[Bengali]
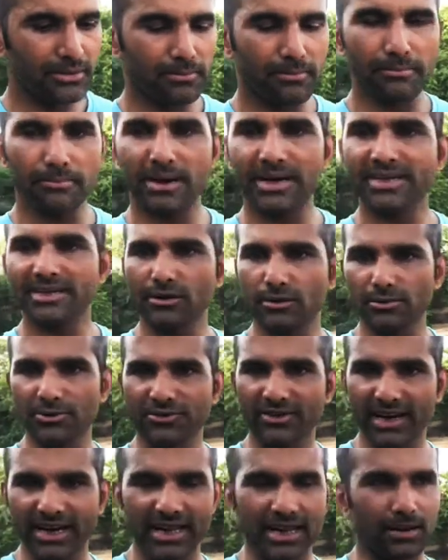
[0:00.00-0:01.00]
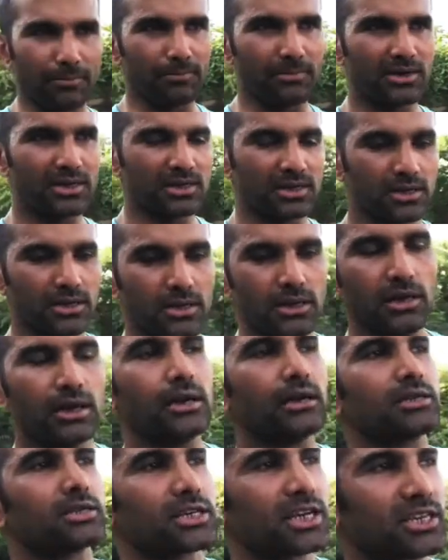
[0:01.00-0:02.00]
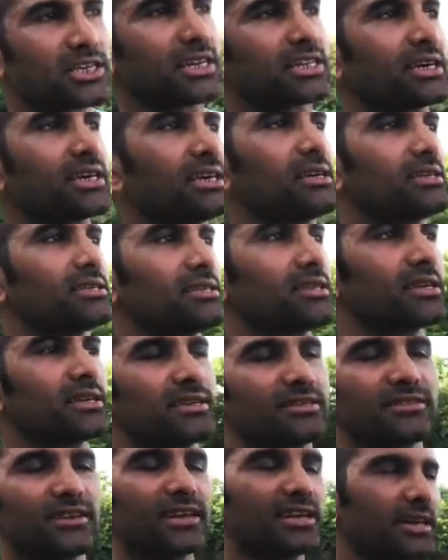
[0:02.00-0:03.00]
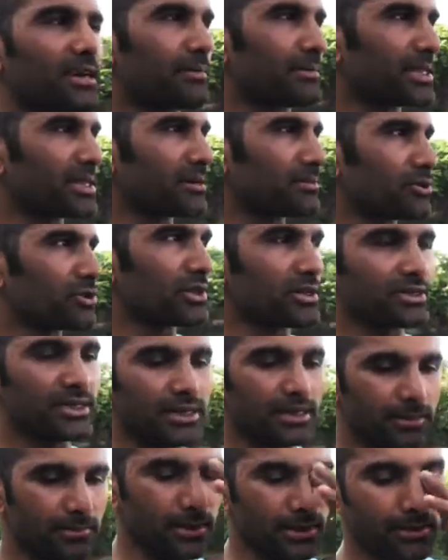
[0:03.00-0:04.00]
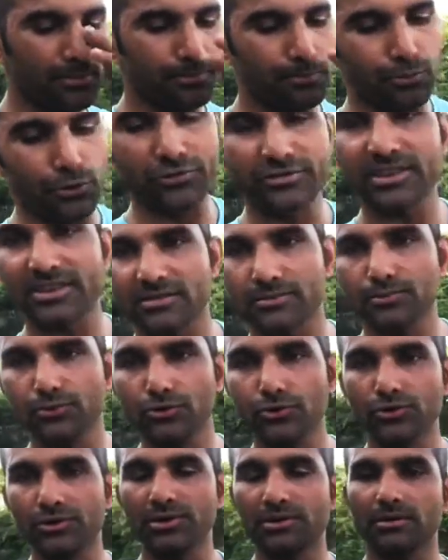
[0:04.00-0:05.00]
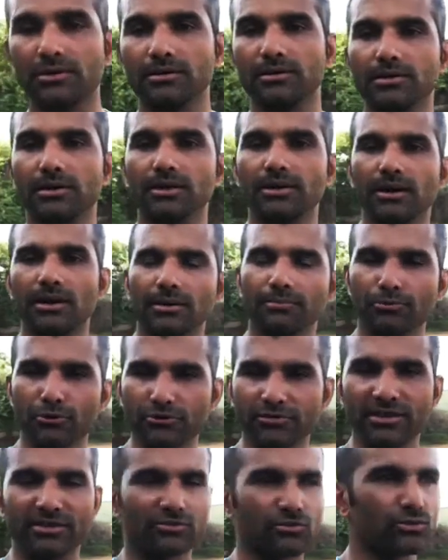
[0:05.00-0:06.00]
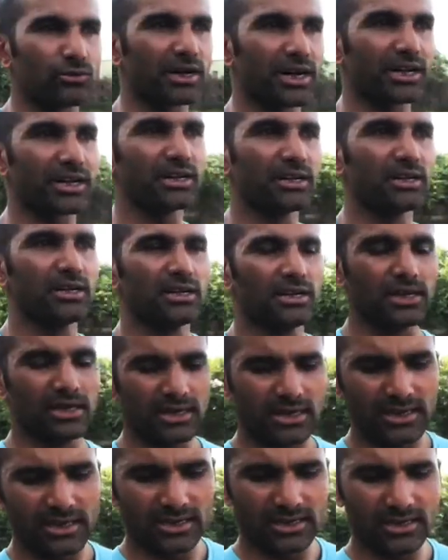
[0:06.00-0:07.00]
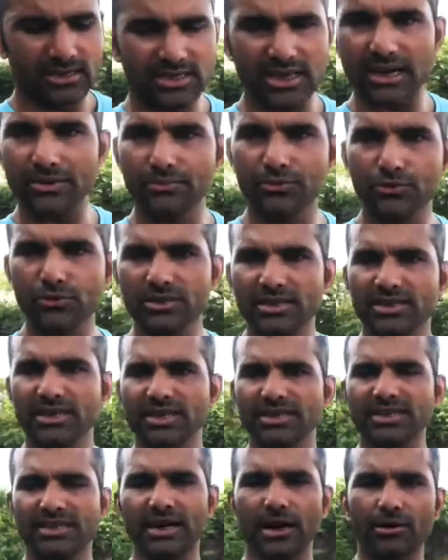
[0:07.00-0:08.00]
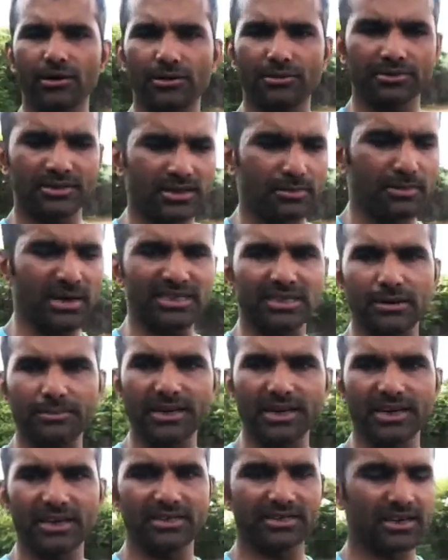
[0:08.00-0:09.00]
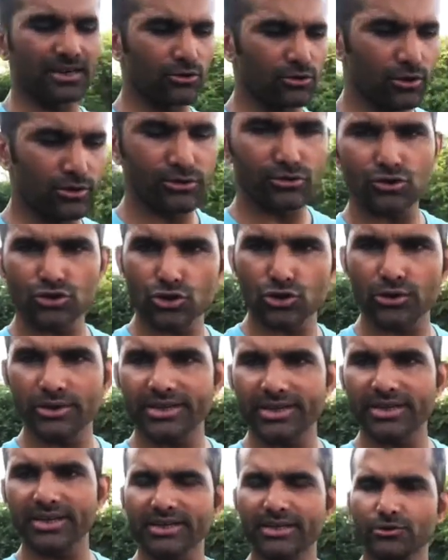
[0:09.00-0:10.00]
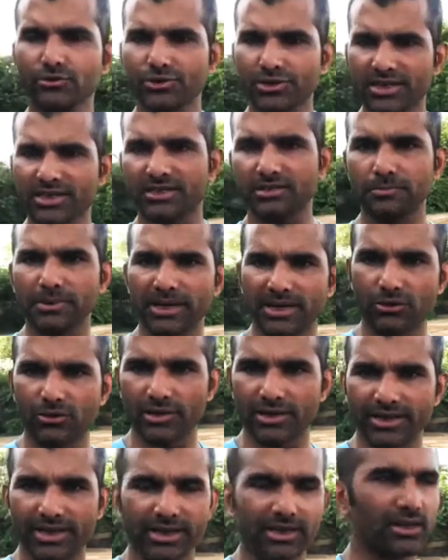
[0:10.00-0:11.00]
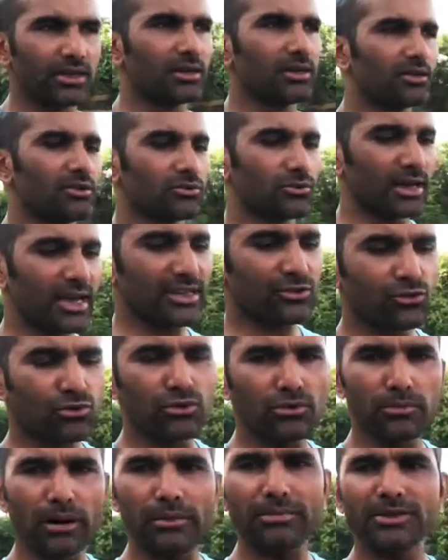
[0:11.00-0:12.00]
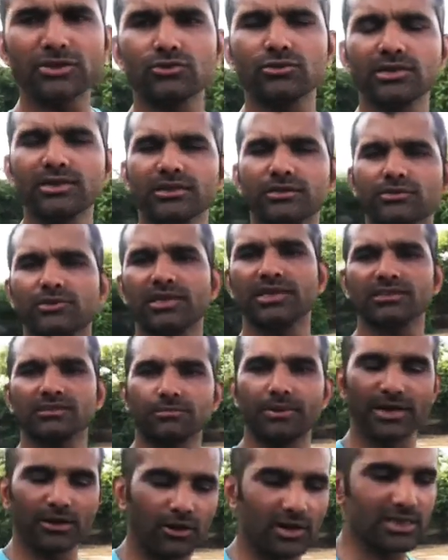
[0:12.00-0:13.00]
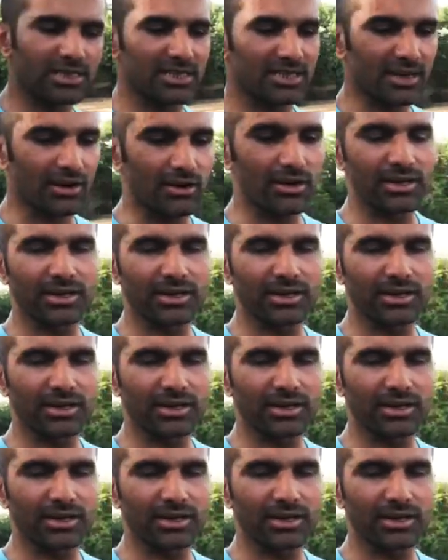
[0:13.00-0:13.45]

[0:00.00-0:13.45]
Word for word: মাটির অবস্থা খারাপ সেই সাথে যে রিসেন্টলি আমাদের মধ্যে যে প্রসেস ফুড হ্যাঁ প্রসেস সুগার জাঙ্ক ফুড ইত্যাদি খাওয়ার যে মাত্রা বেড়ে গেছে এগুলো কিন্তু শরীর থেকে নিউট্রিয়েন্টস বের করে দেয় তো এতভাবে যদি নিউট্রিয়েন্টস বের হয় যে তাহলে